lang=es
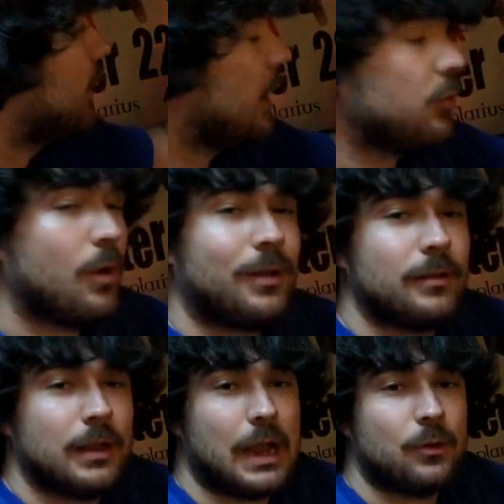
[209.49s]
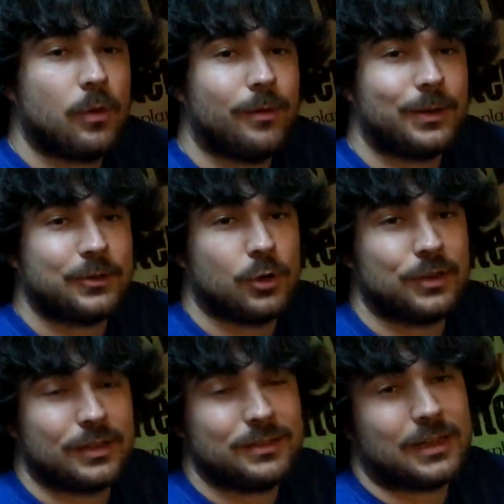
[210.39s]
de las de las nuevas
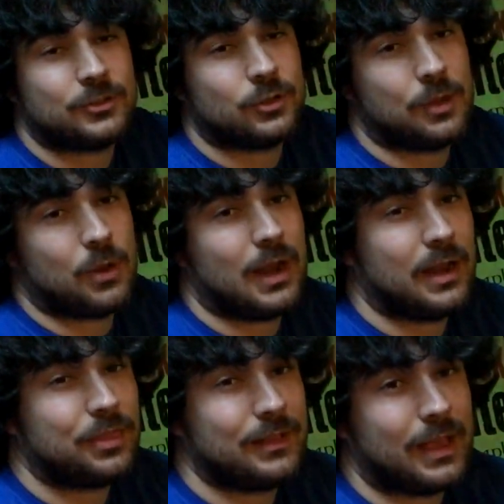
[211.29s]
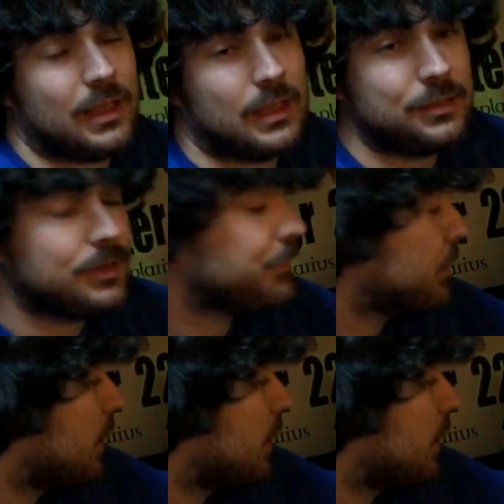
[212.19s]
versiones, en este caso tenemos la ZX,